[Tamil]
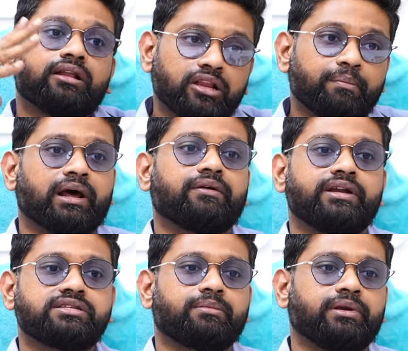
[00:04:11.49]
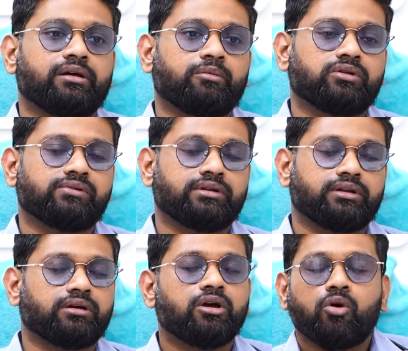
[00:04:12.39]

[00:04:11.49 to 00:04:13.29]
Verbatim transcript: இடத்துலையும் பரவிடுச்சு அப்படின்னும் போது வந்துட்டு